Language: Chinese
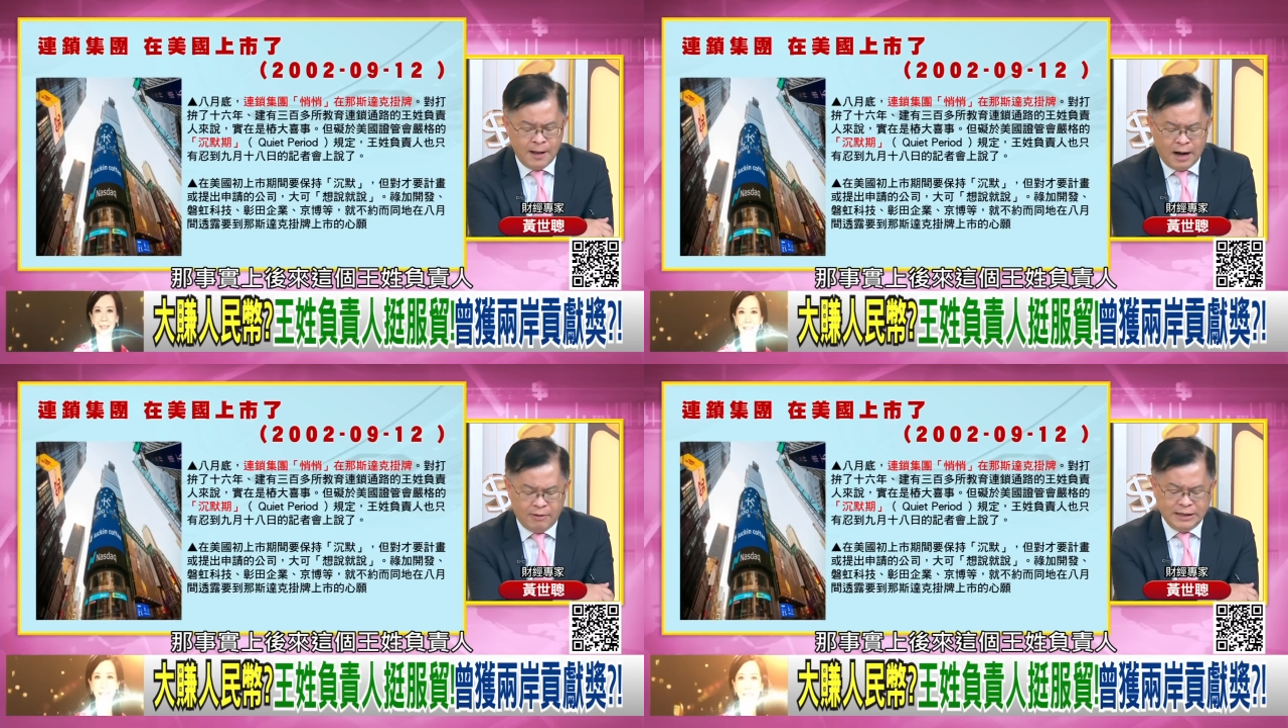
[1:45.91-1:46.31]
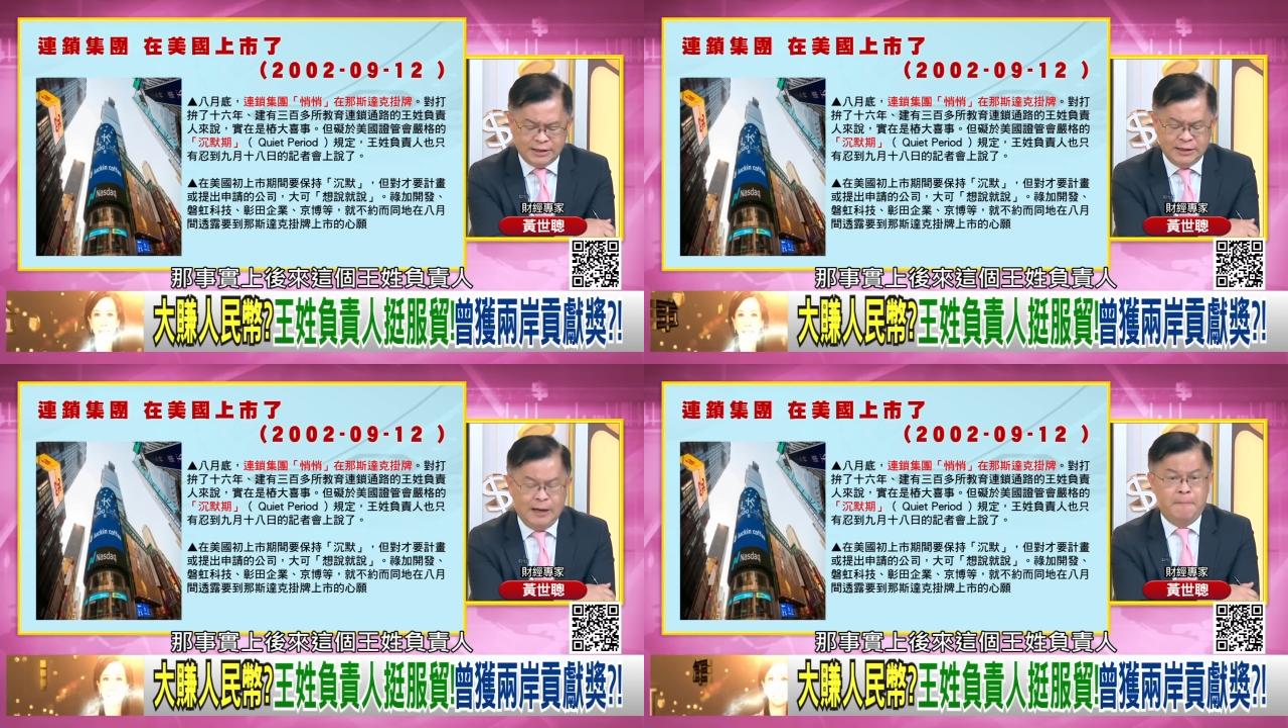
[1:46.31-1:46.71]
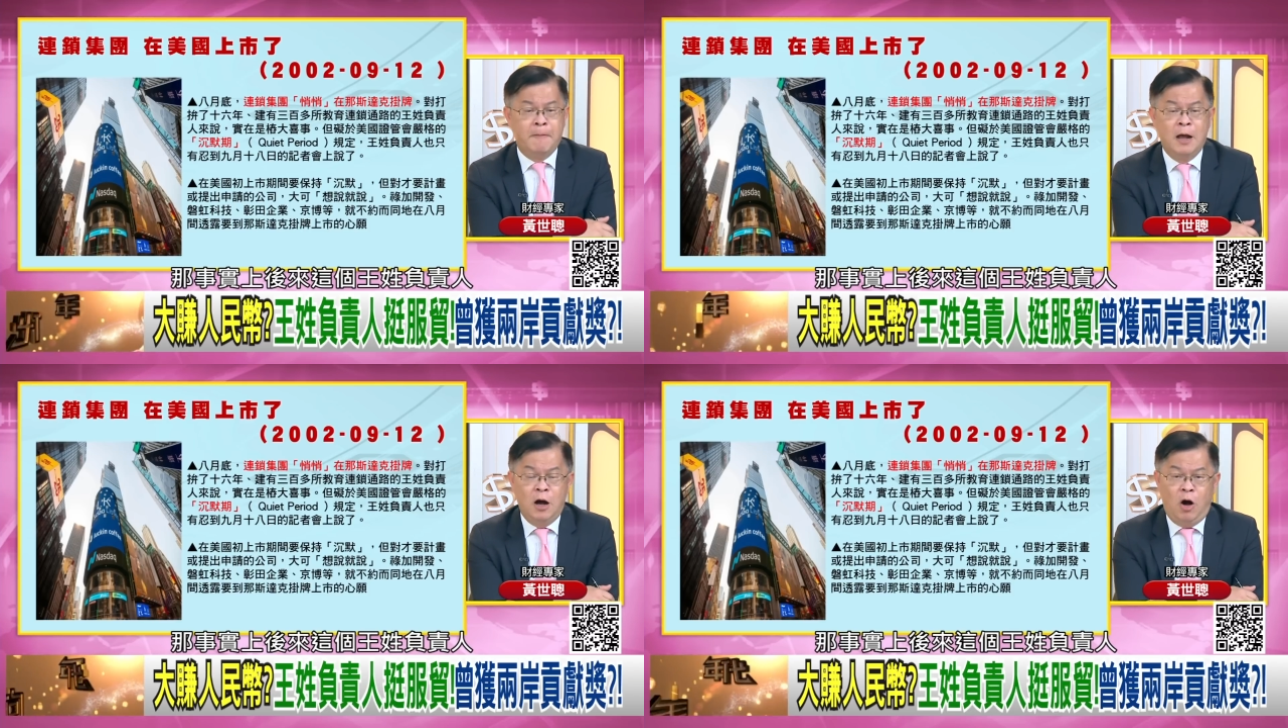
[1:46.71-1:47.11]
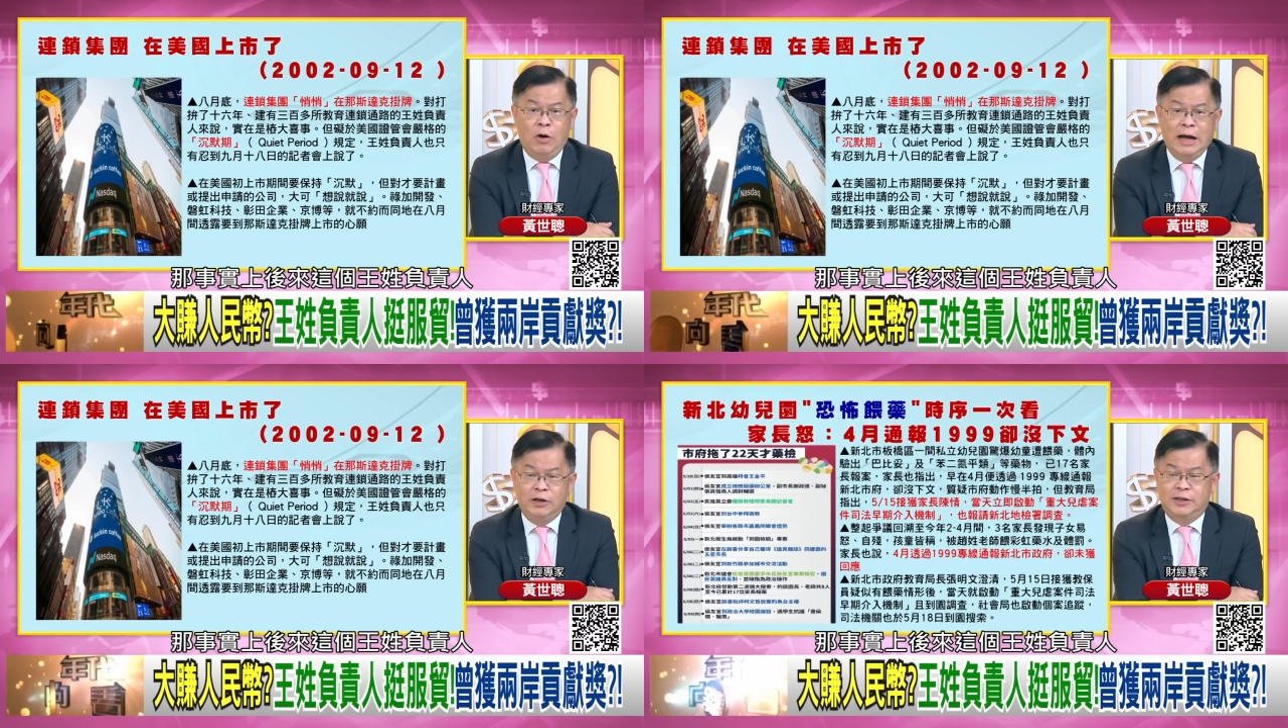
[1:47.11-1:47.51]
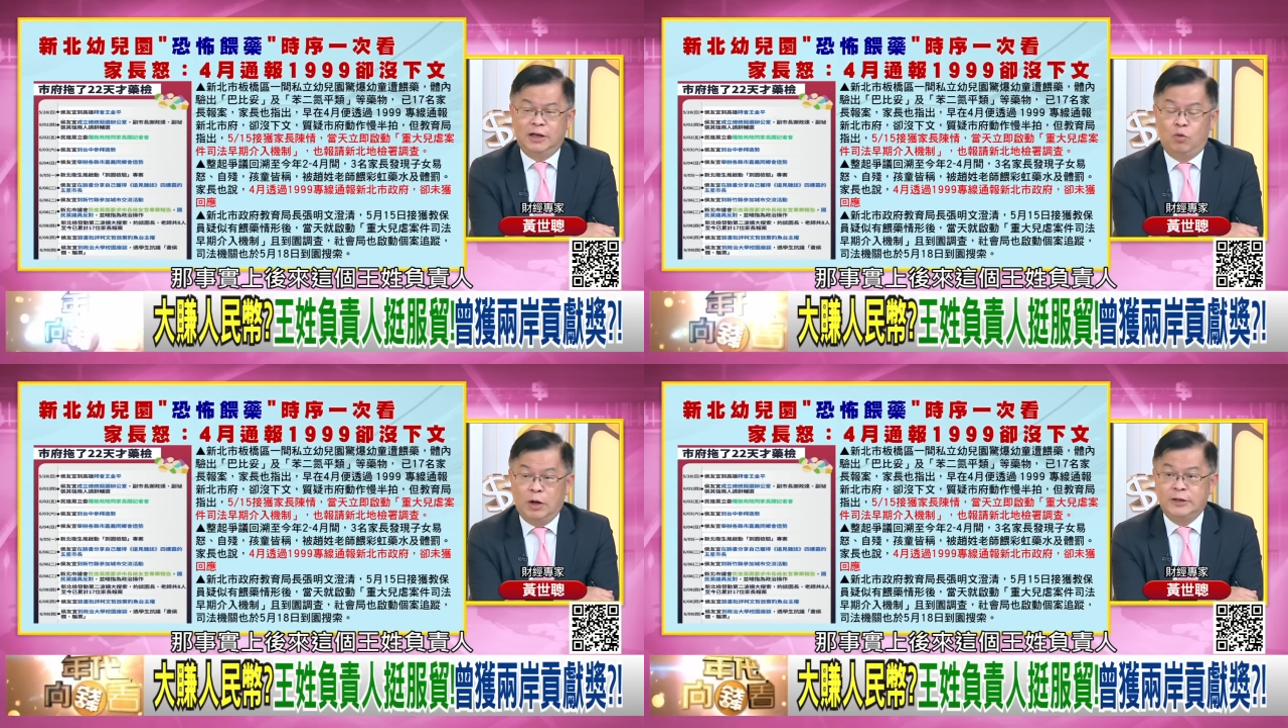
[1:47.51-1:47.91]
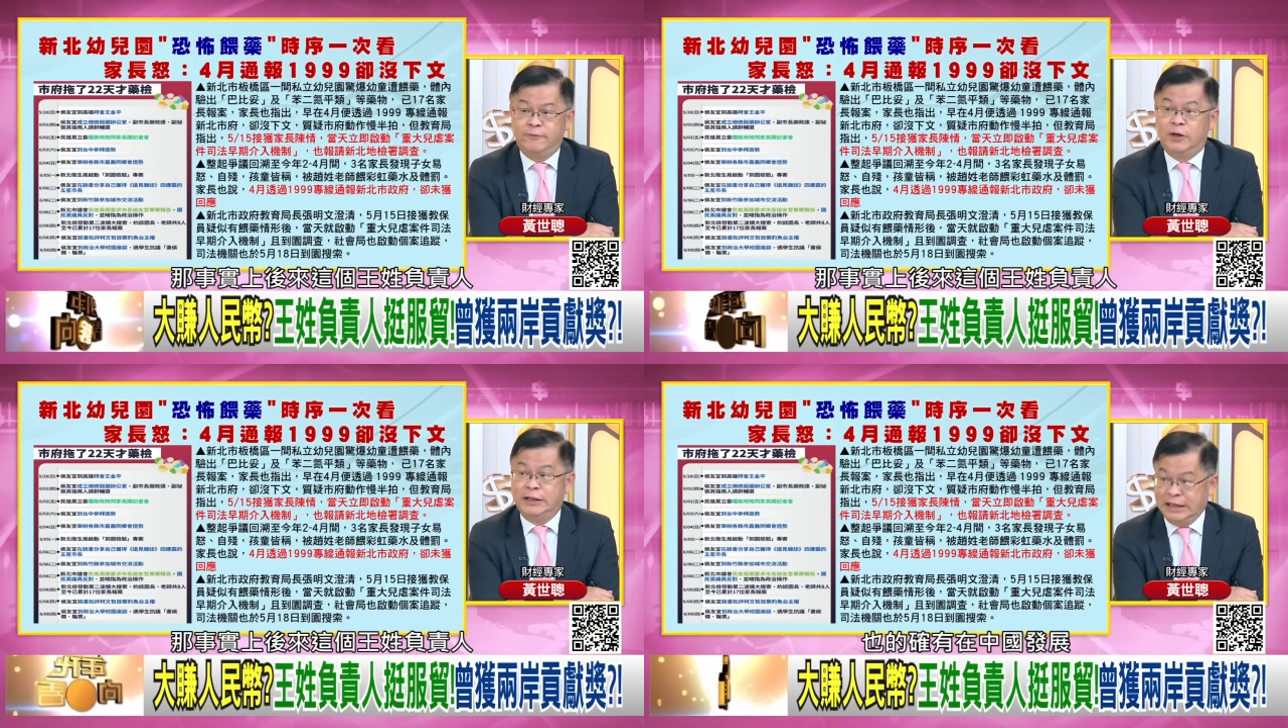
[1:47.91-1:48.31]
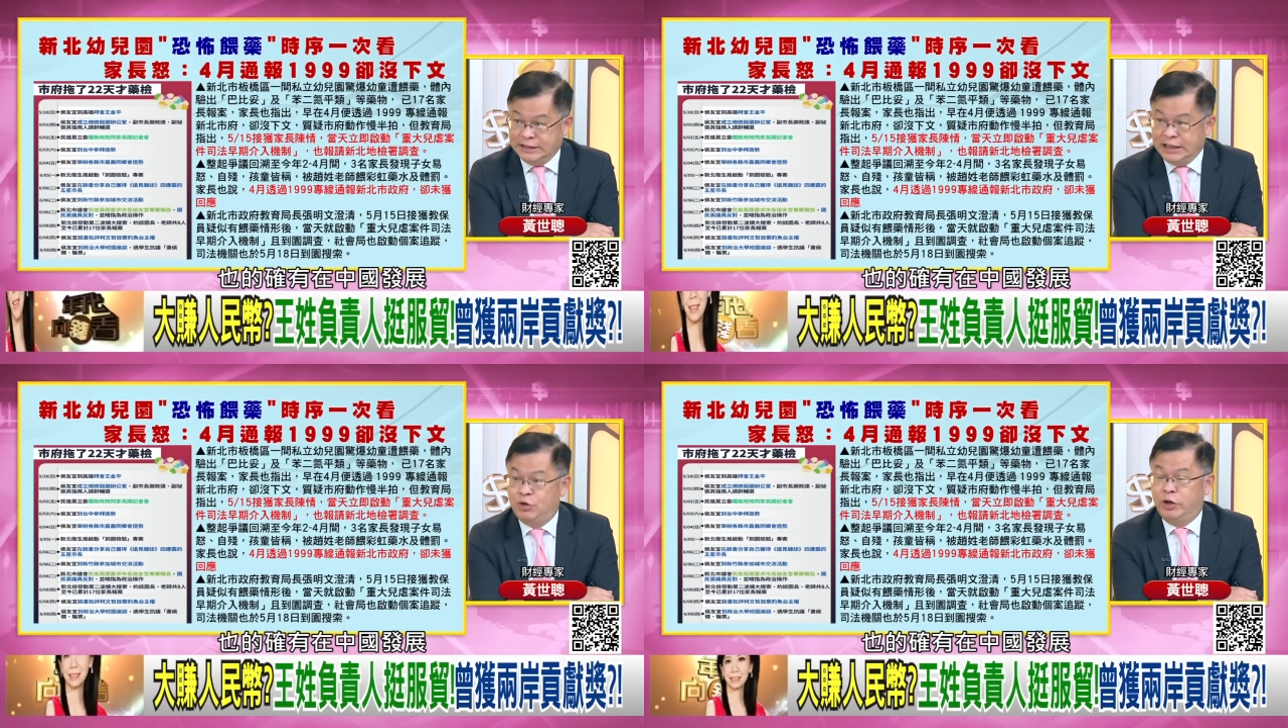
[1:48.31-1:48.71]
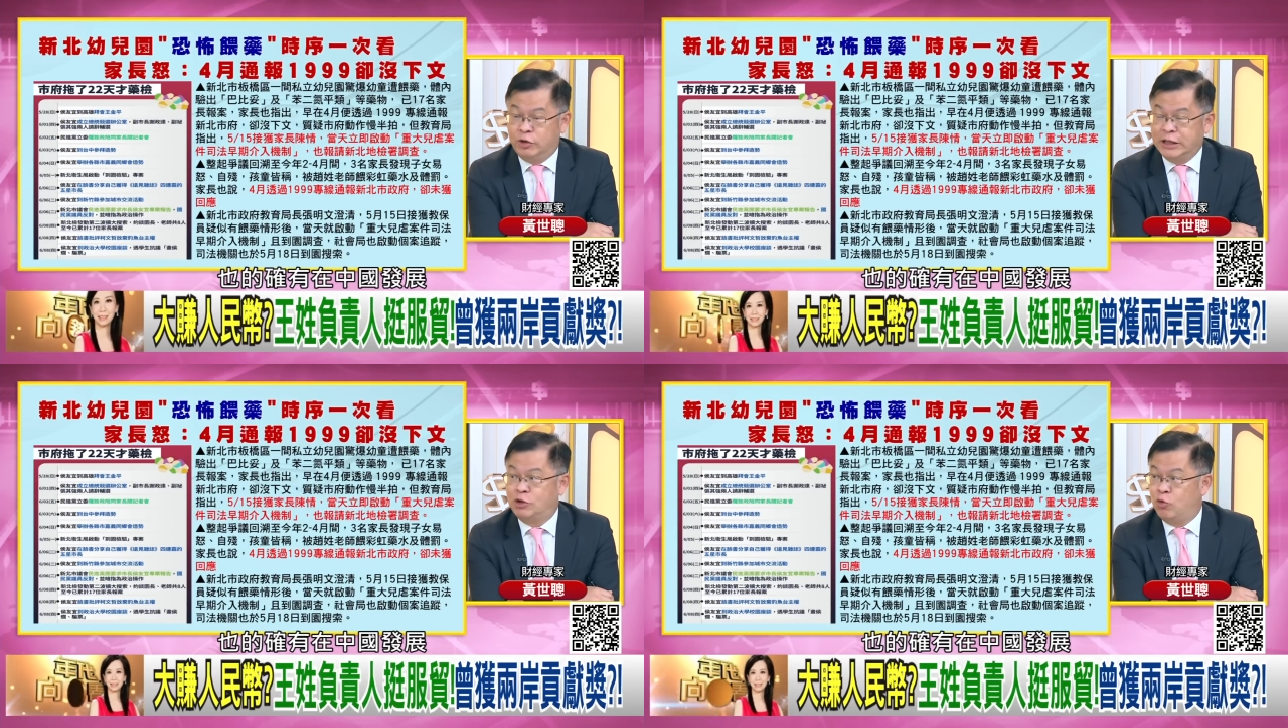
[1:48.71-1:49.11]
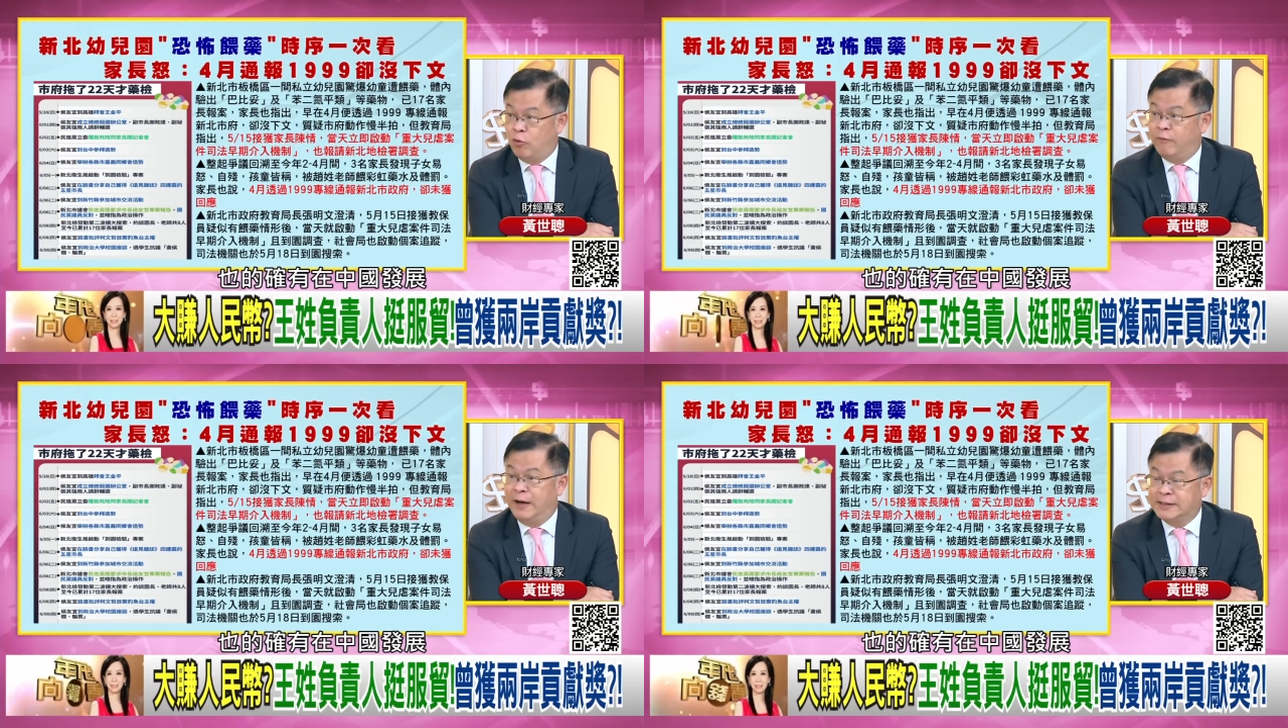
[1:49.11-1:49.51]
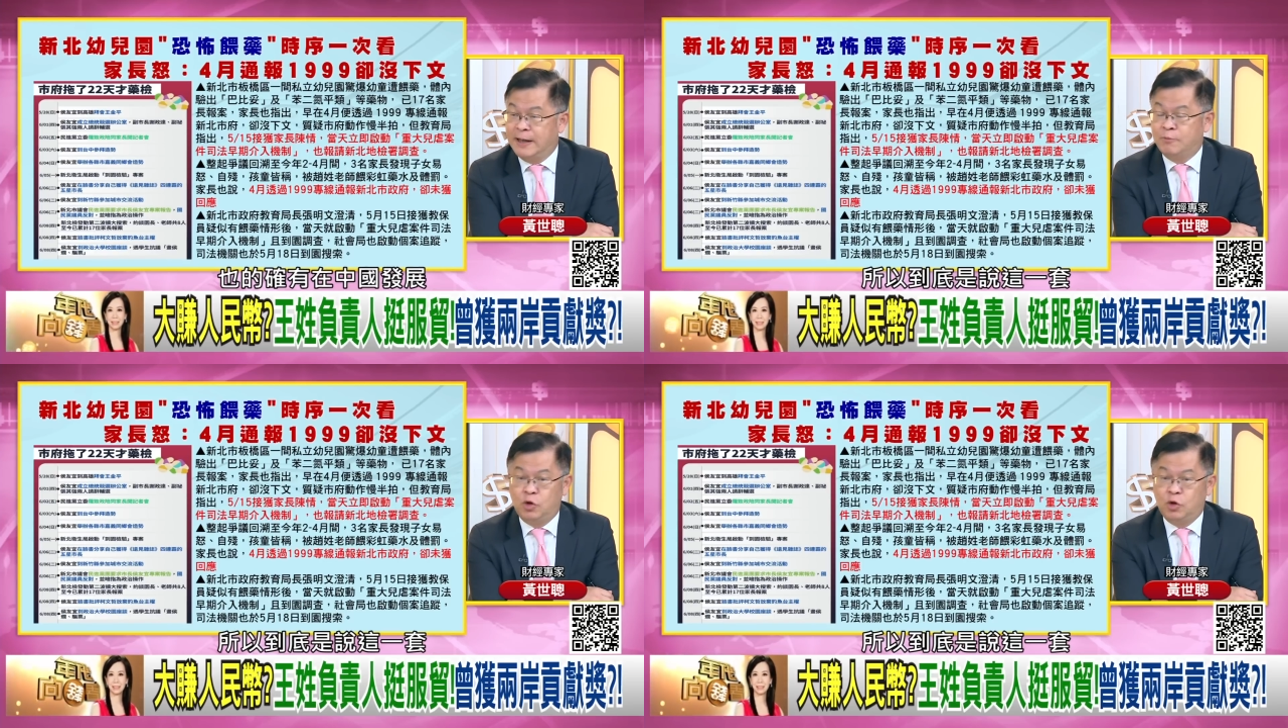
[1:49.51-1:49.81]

好，那事实上后来这个王熙夫人也的确有在中国发展，